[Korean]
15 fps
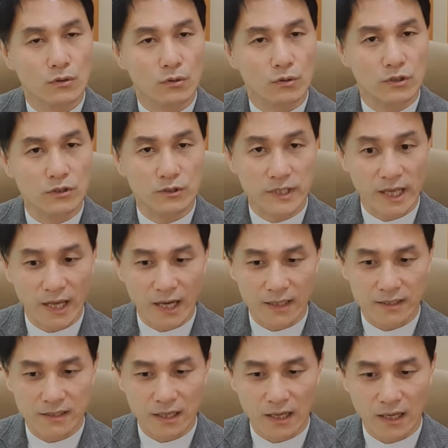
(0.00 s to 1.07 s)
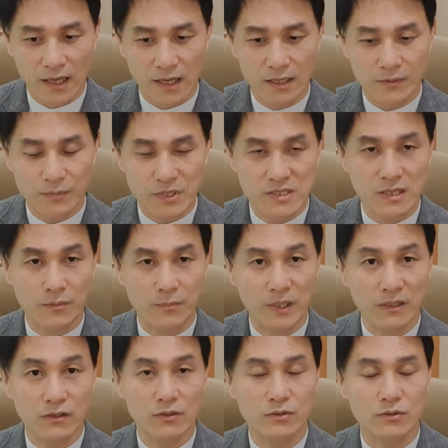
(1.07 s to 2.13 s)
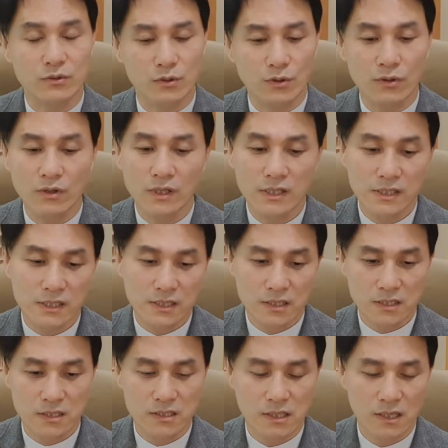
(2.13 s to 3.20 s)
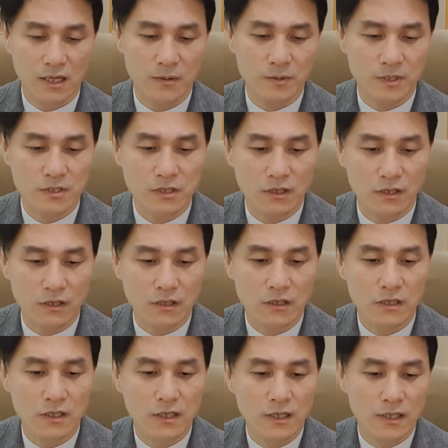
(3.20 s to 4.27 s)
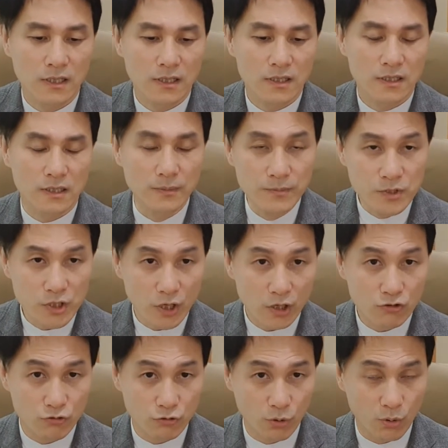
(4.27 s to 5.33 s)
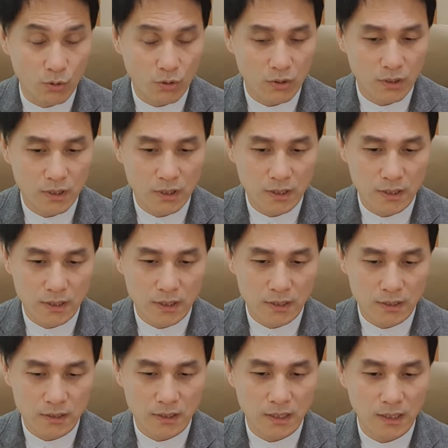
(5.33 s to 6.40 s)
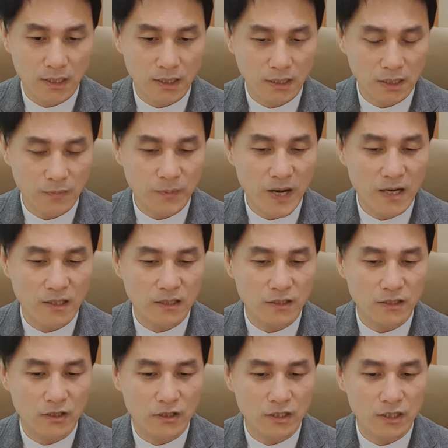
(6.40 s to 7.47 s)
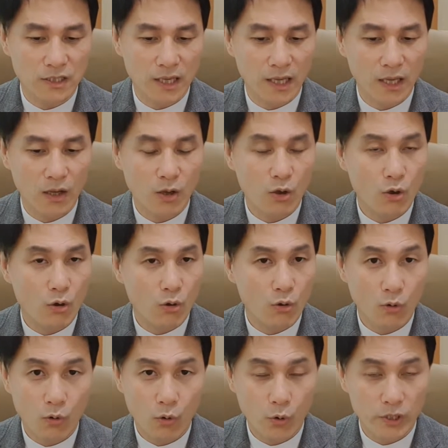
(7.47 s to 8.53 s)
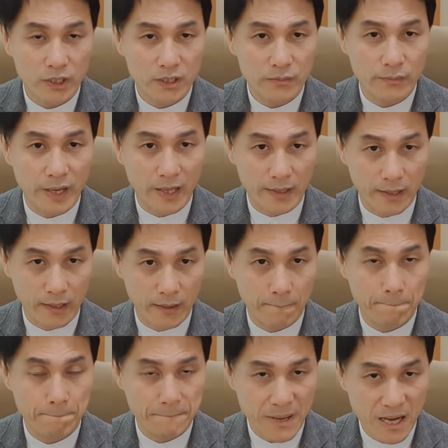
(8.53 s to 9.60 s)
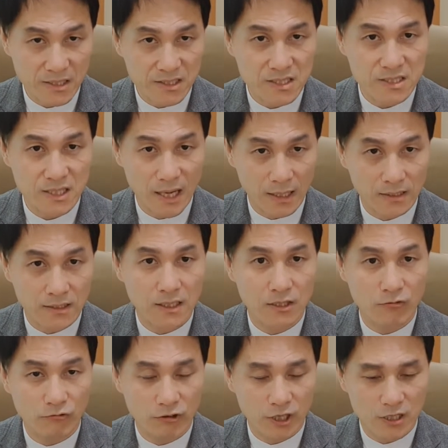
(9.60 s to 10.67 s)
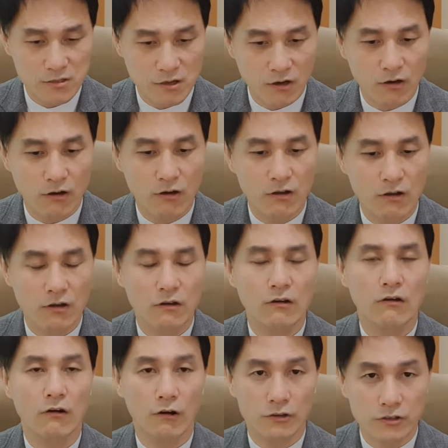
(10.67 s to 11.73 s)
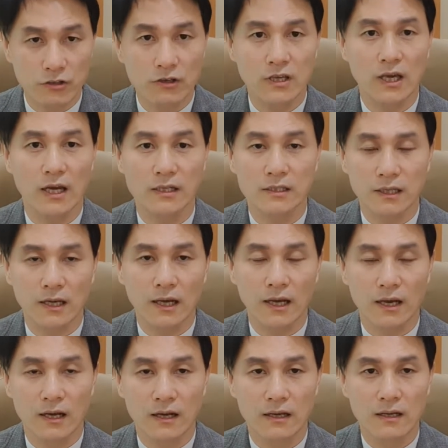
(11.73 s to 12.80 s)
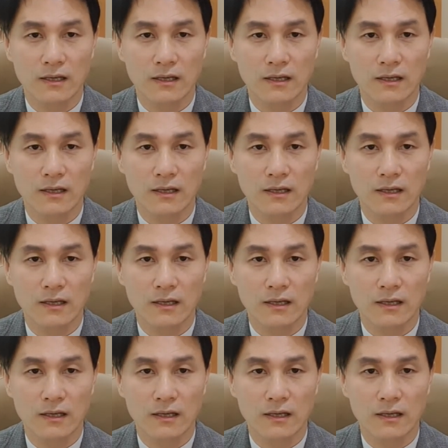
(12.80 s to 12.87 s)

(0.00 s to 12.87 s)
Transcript: 오늘도 내 아들아 비슷한 패턴으로 시작하면서 음료의 유혹, 특히 이방 여인의 홀리는 말에 빠지지 않기 위해서 어떻게 하는가